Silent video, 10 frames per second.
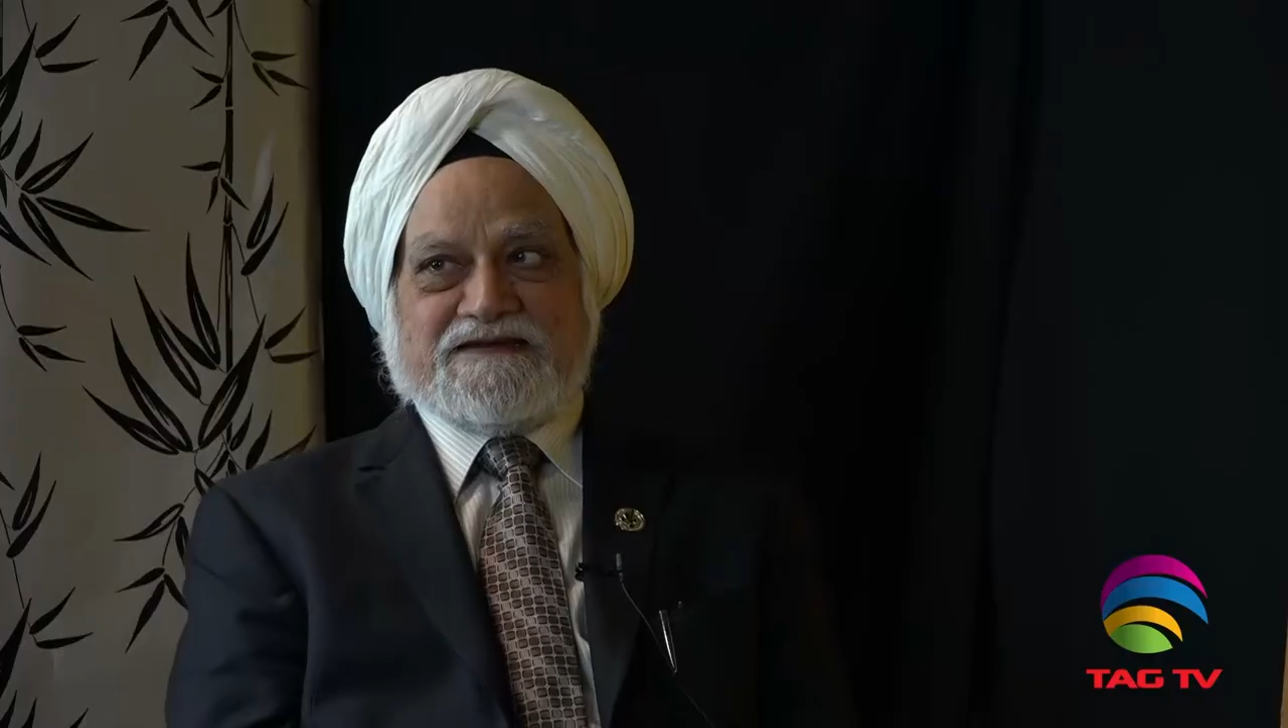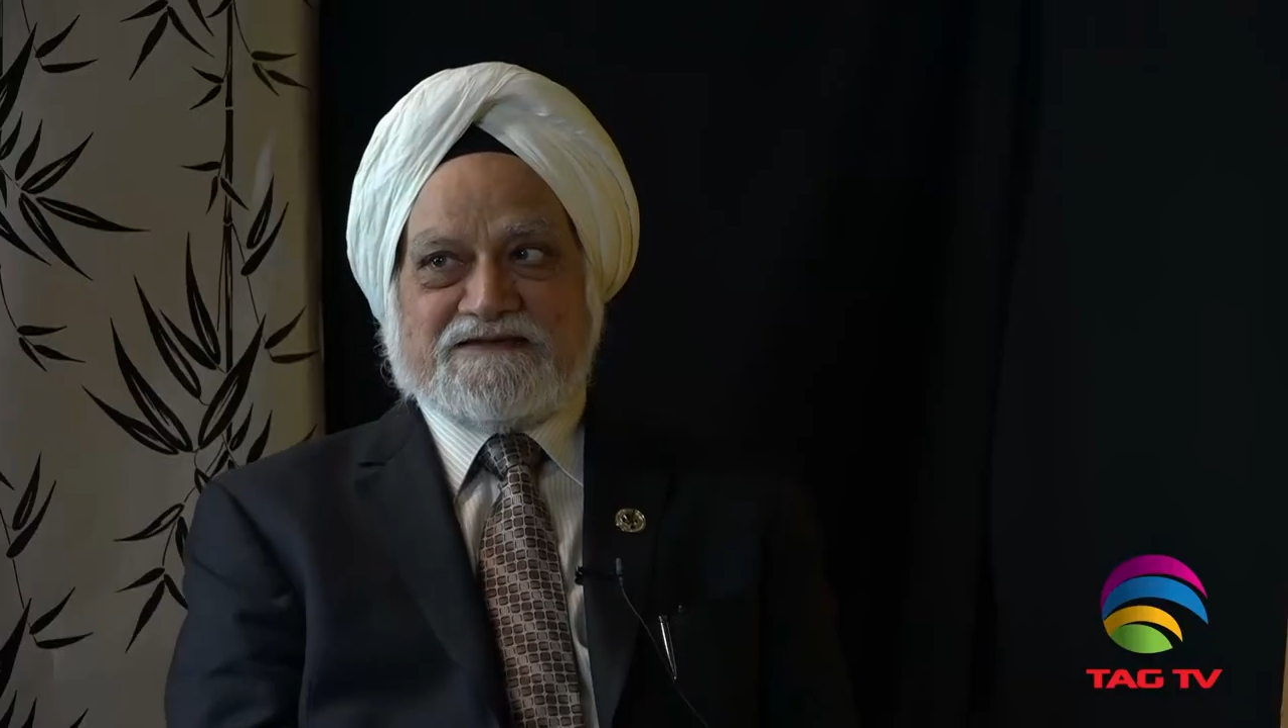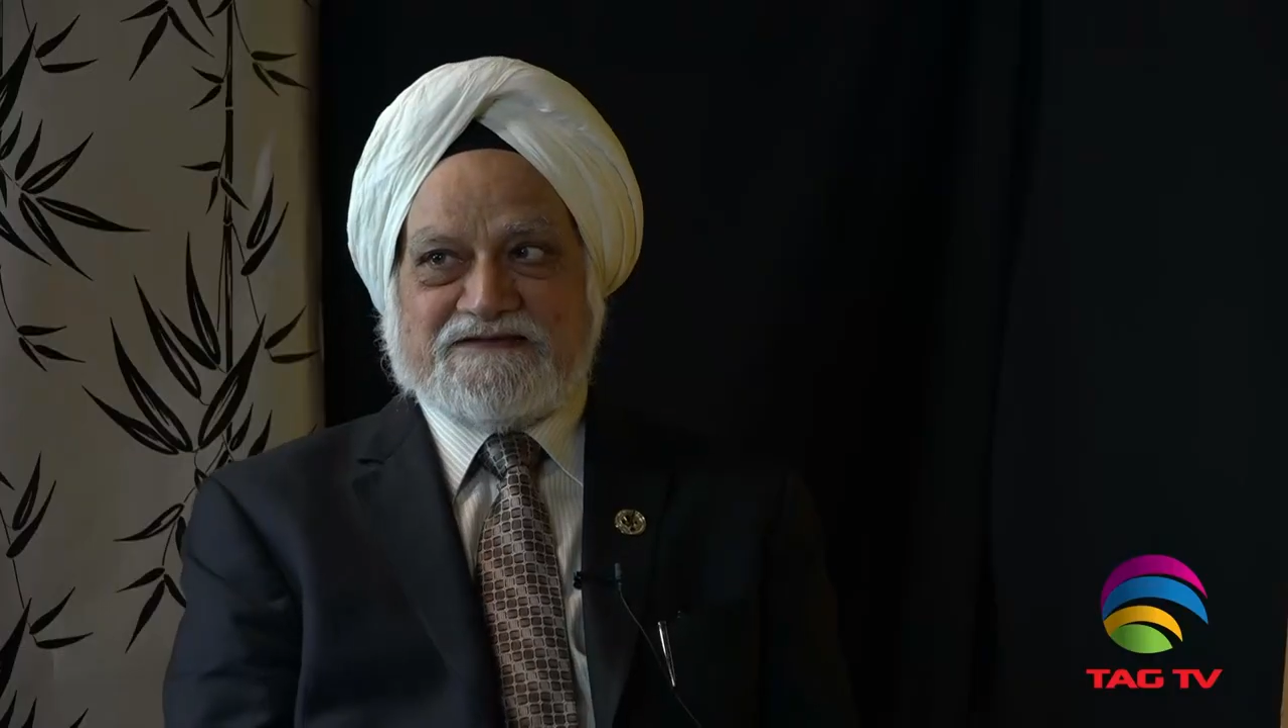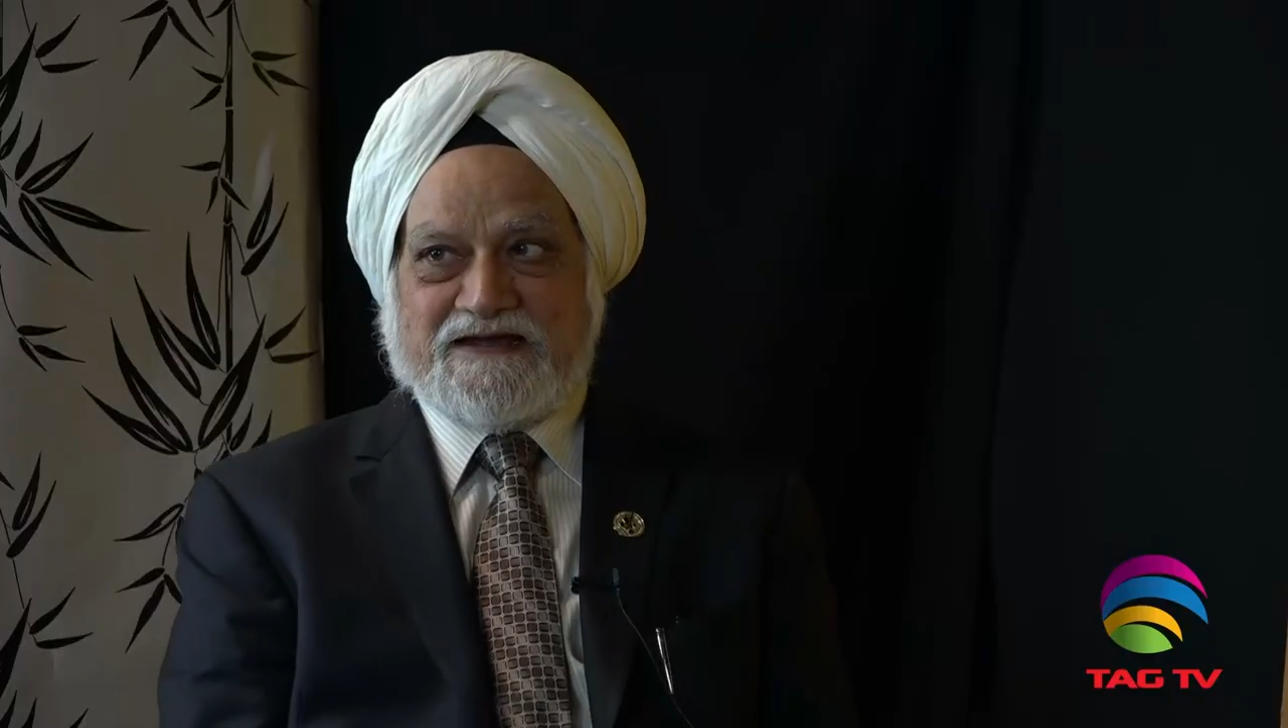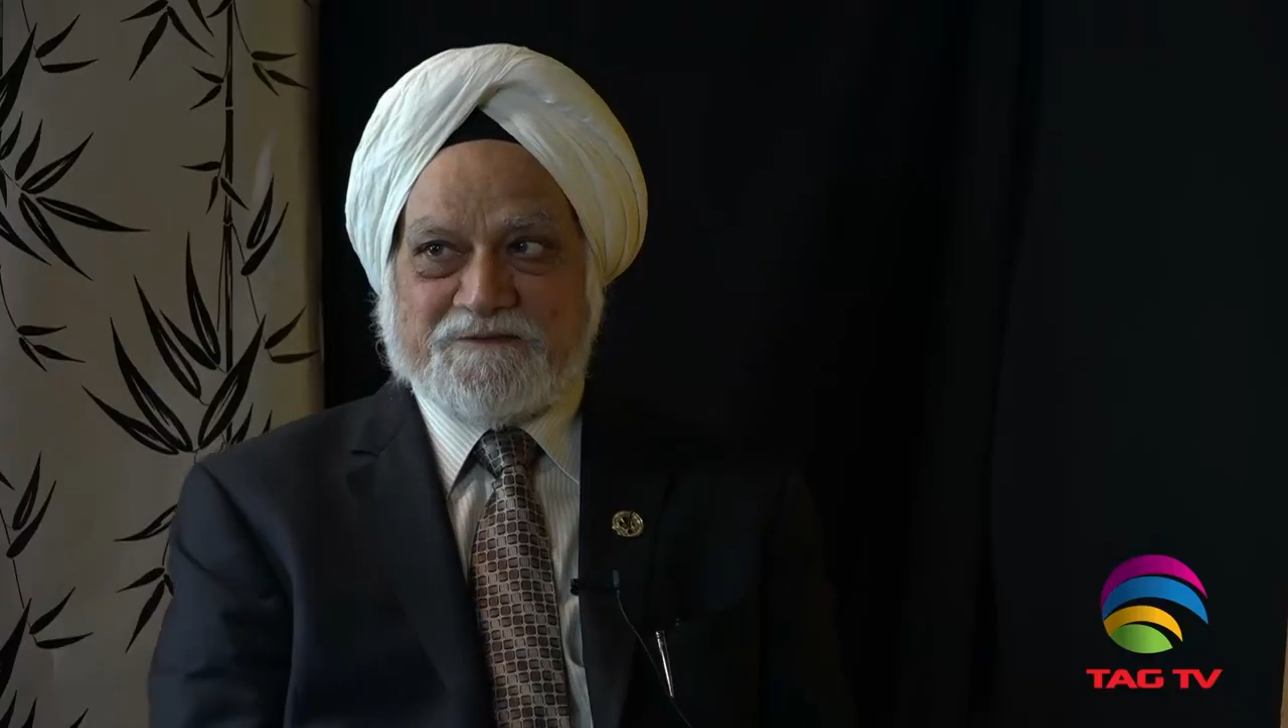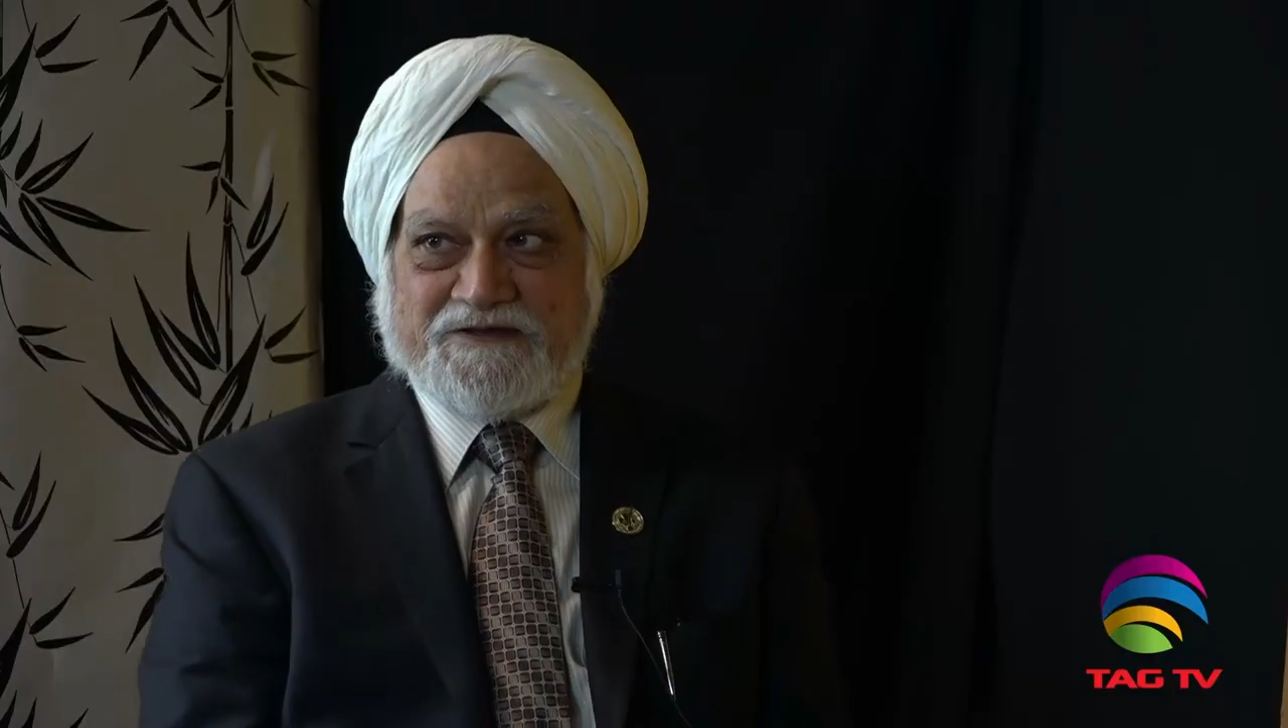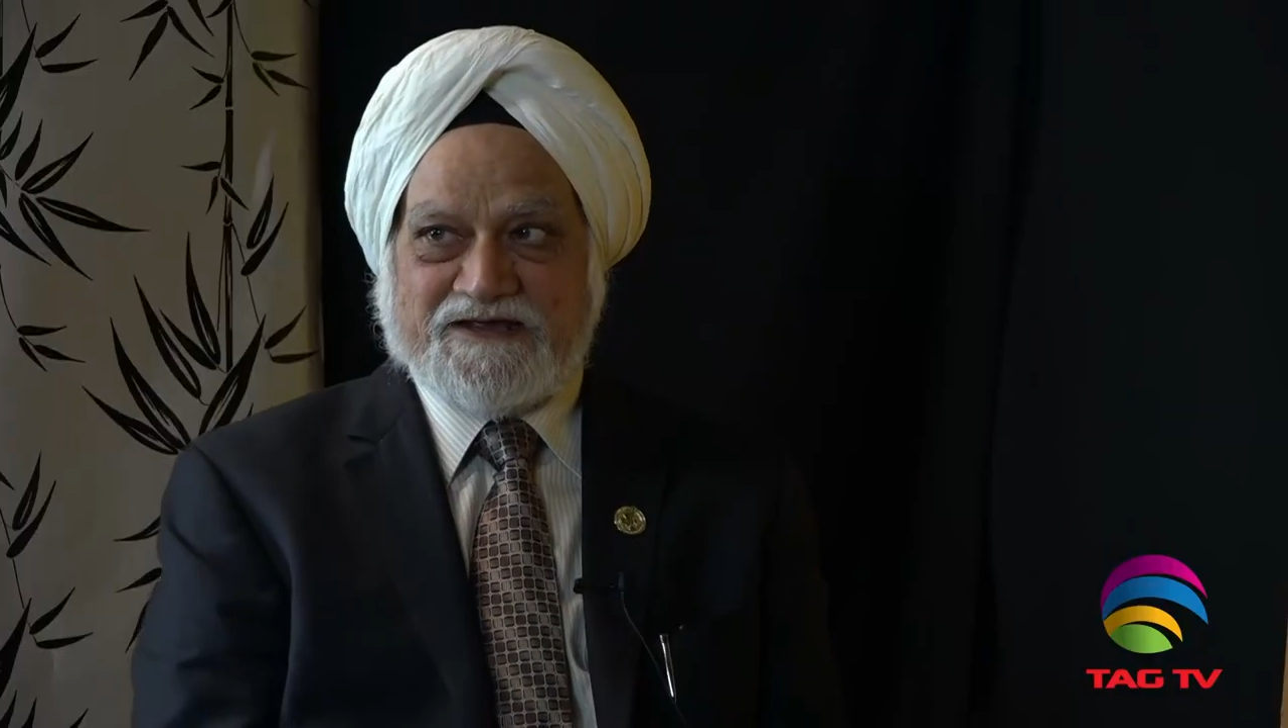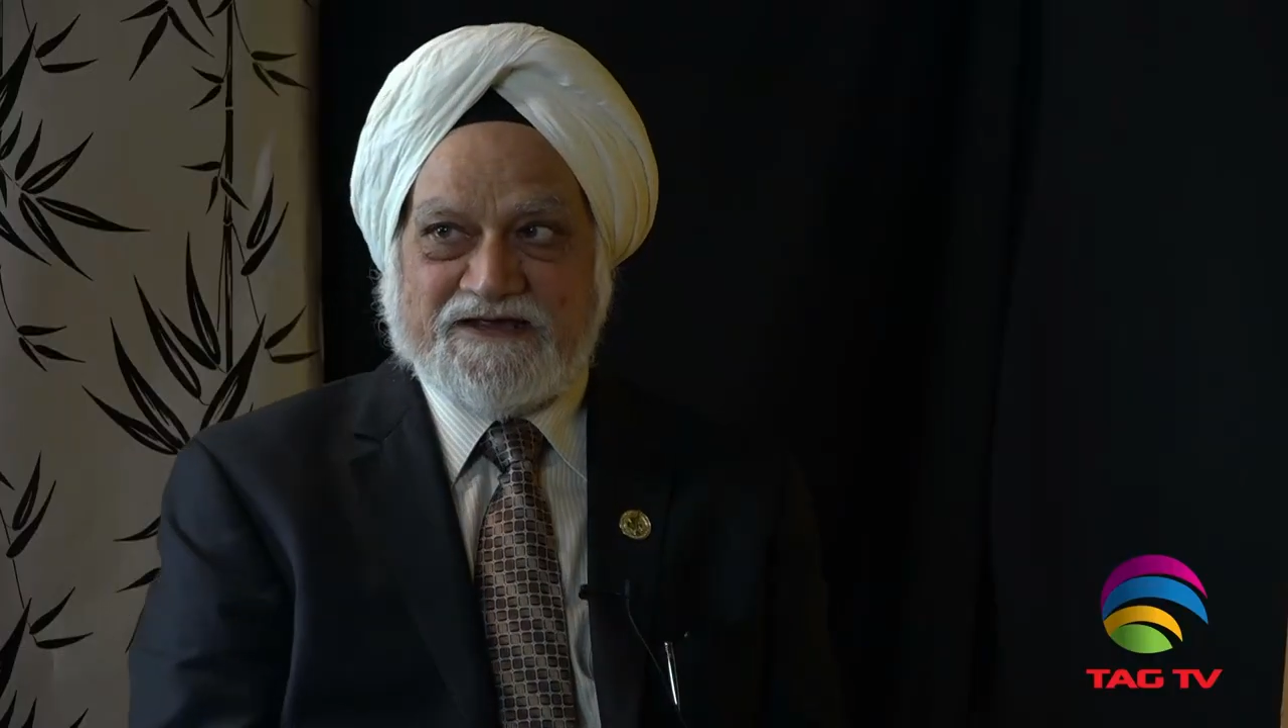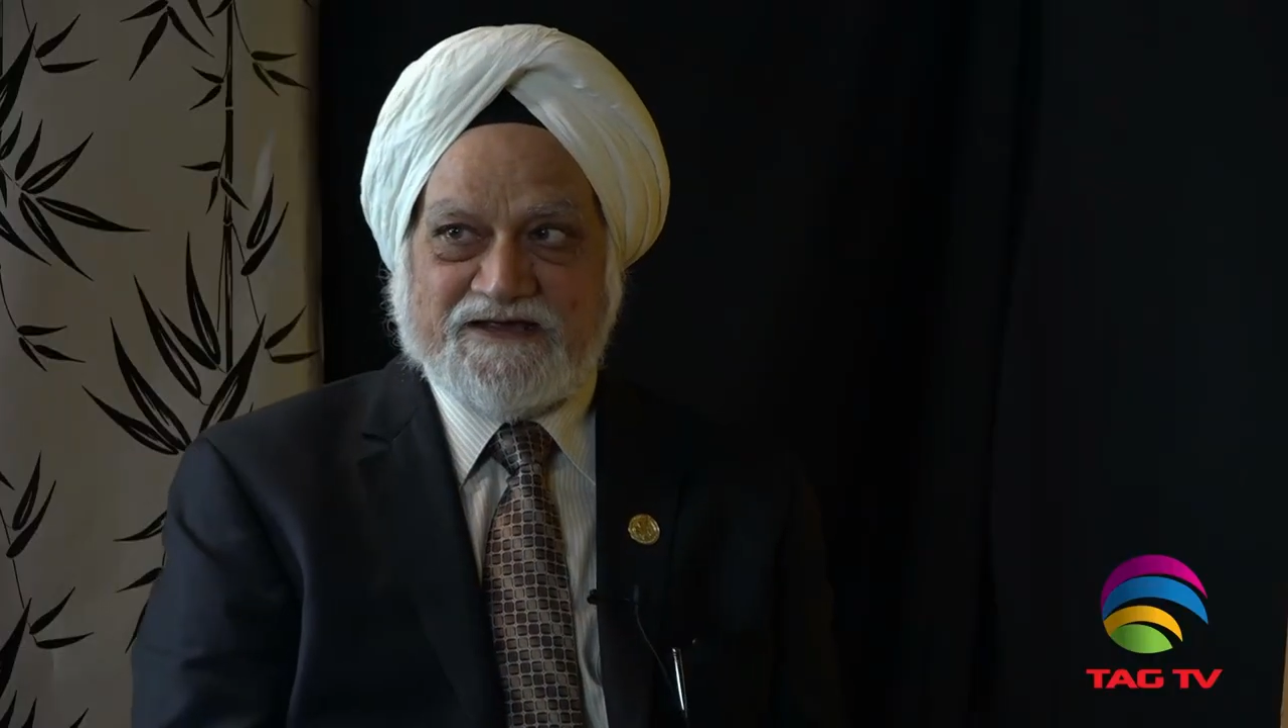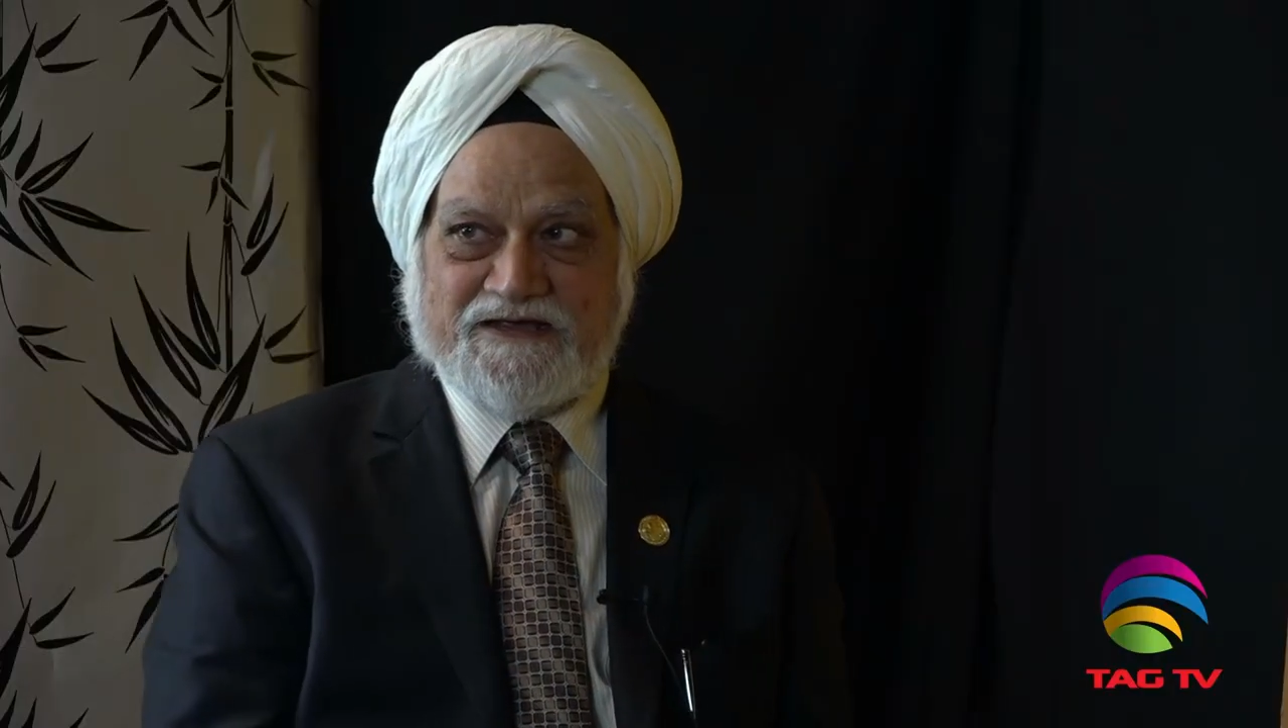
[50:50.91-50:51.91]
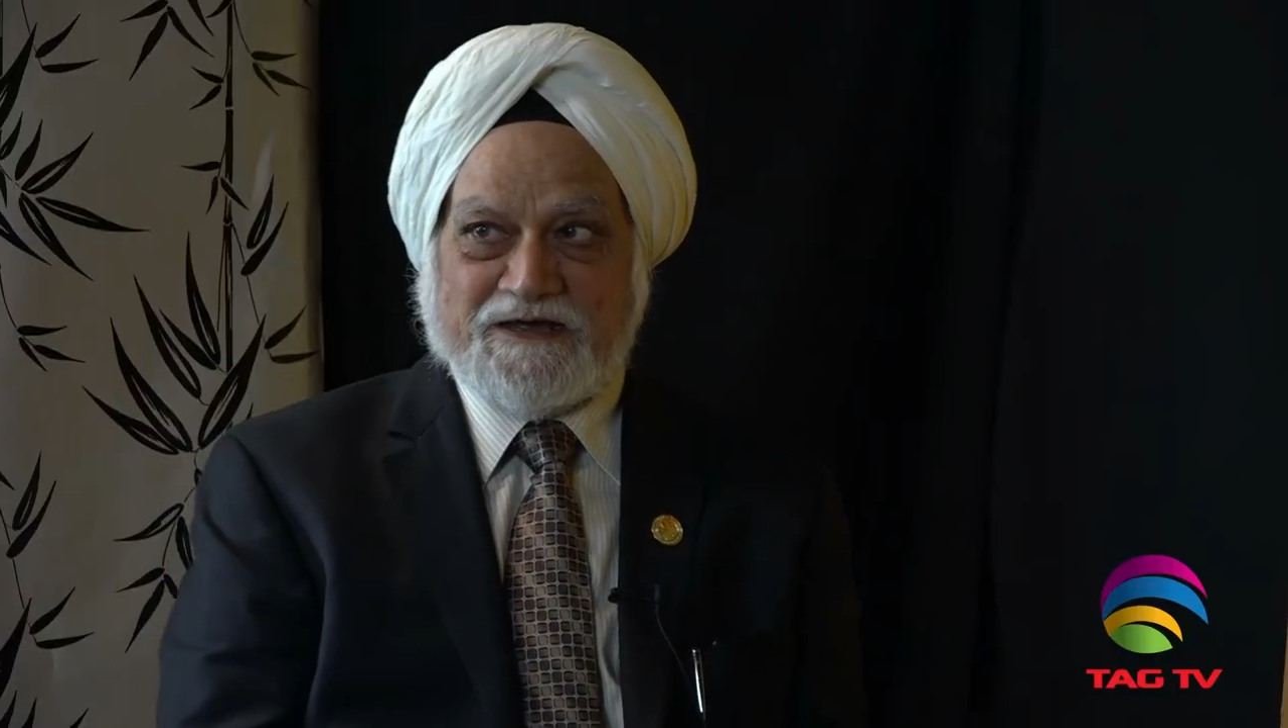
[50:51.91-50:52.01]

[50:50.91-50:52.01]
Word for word: था साहब कि